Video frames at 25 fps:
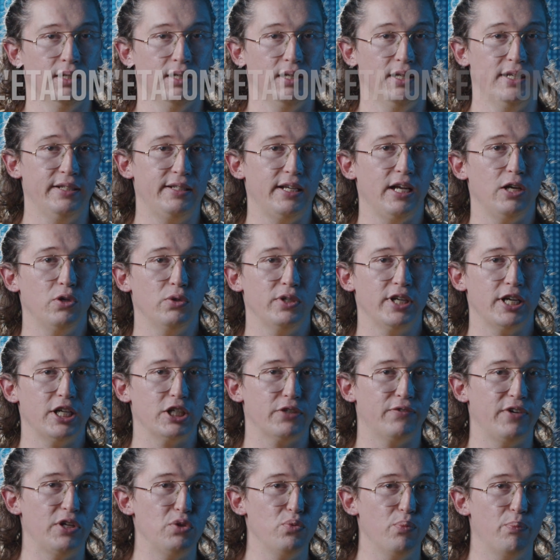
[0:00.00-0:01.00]

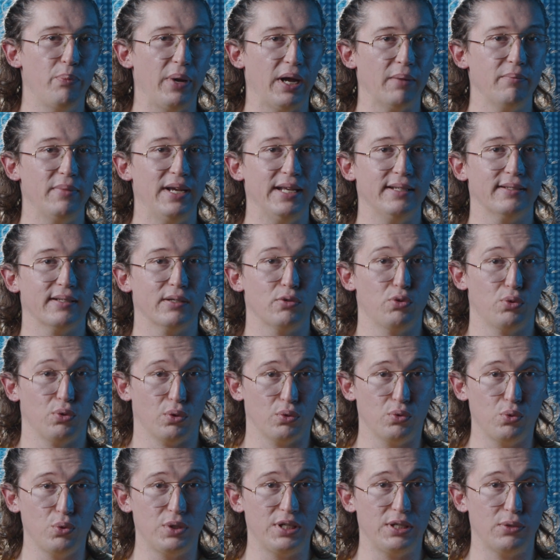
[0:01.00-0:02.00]
L'étalonnage va nous permettre,
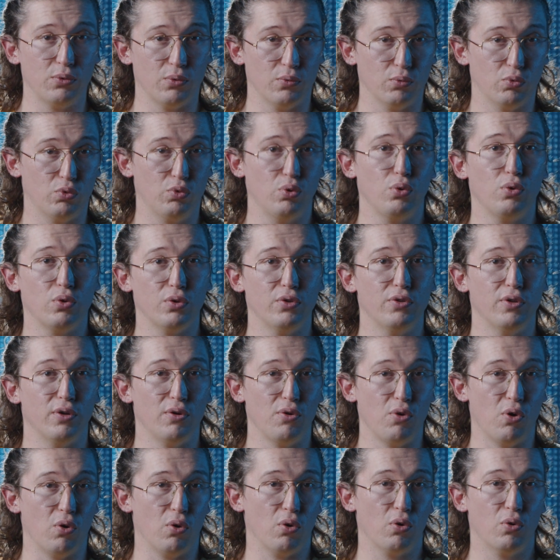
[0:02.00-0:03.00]
surtout si on tourne
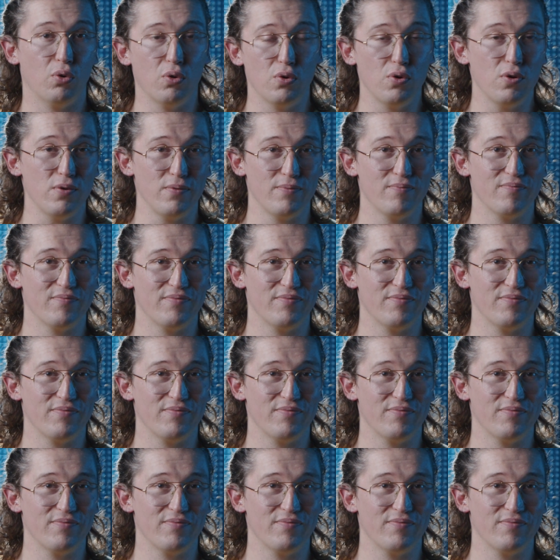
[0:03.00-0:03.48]
en RAW,